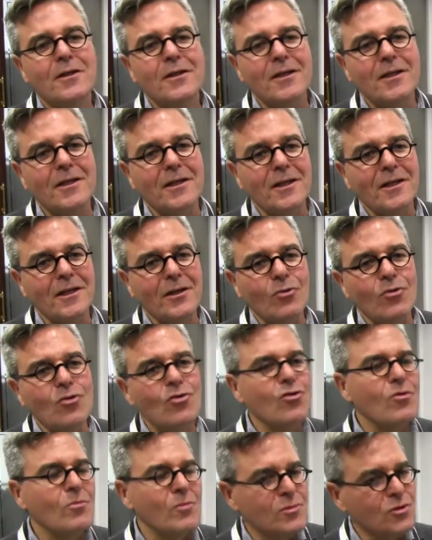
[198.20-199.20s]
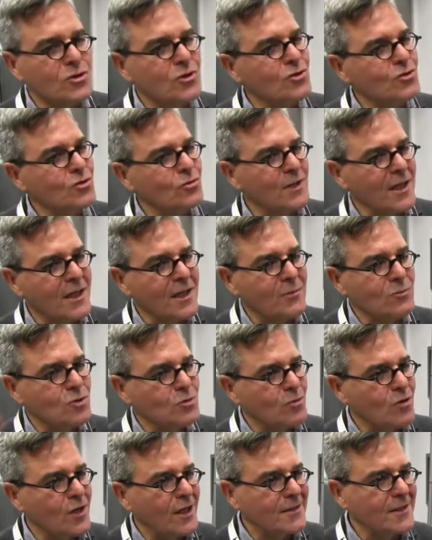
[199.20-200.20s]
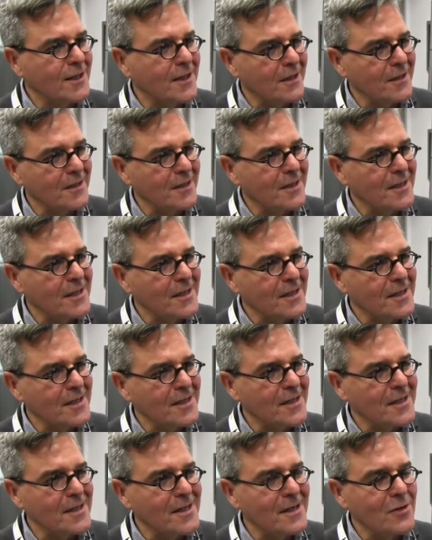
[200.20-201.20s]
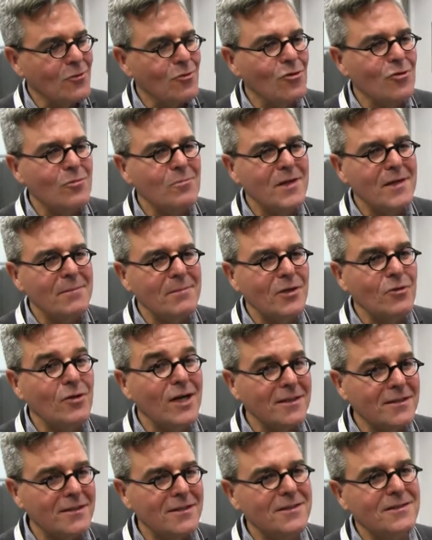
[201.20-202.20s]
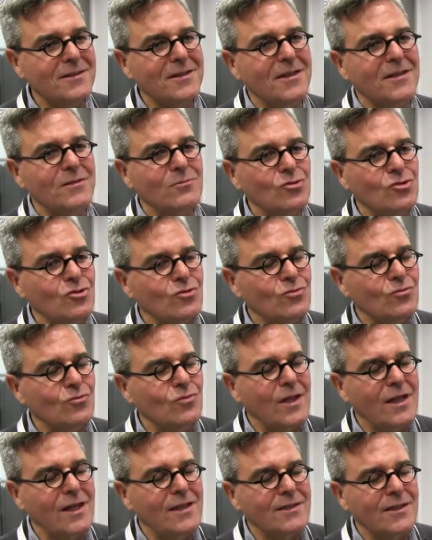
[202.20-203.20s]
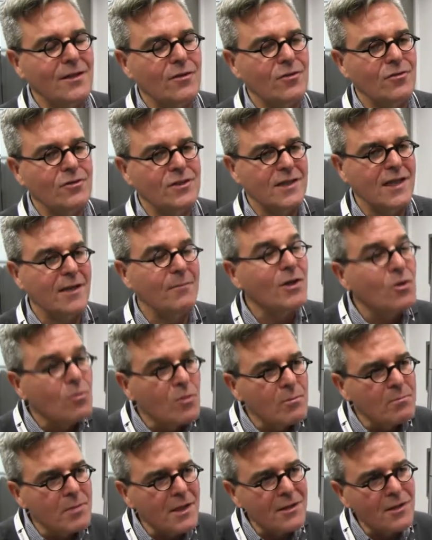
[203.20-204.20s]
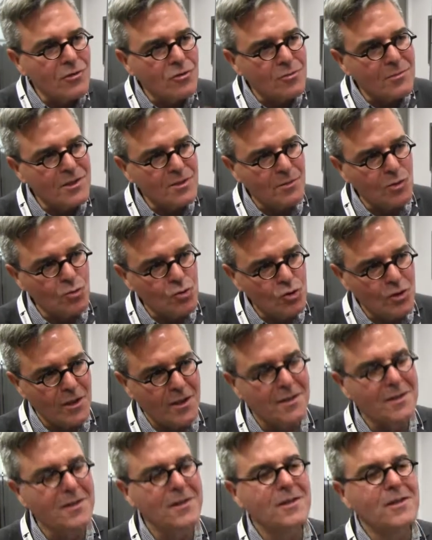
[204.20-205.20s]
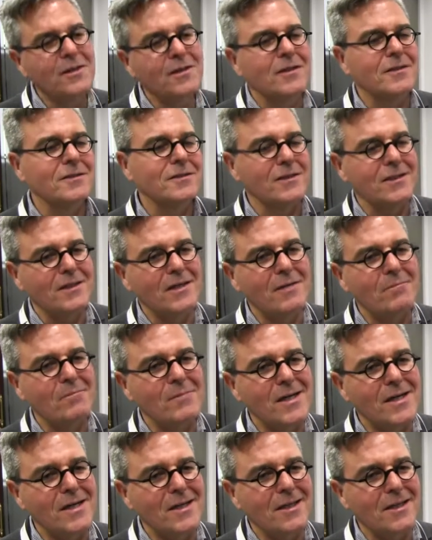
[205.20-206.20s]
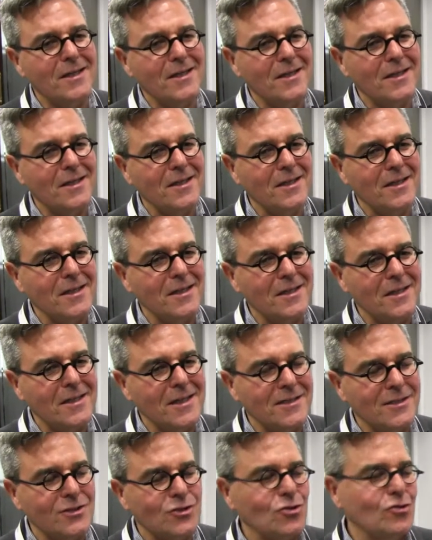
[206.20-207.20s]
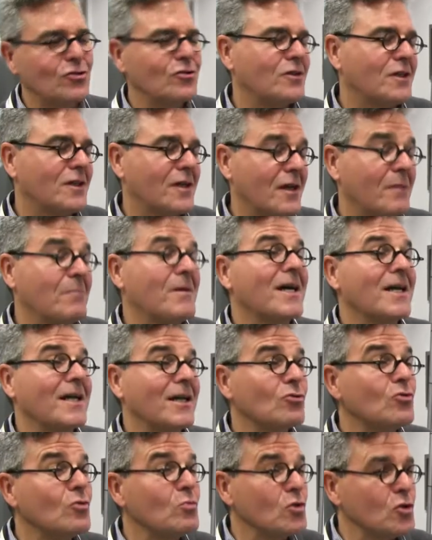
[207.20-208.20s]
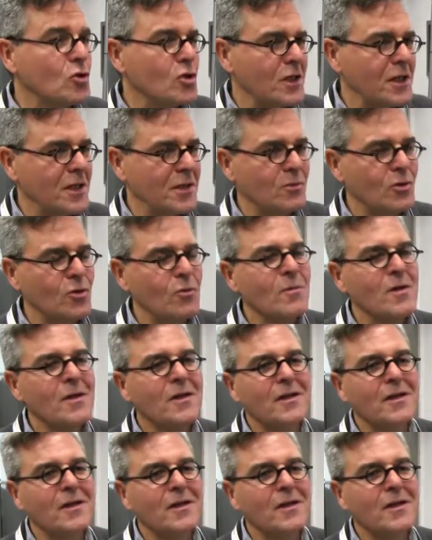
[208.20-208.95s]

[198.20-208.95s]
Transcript: Eh, luego, como hemos dicho, viajaremos por la tarde a, Colombia, pero antes tenemos una de las secciones que a mí como emprendedor más me gustan, que se llama eh, la sesión de Reimaginando el Mundo del Libro.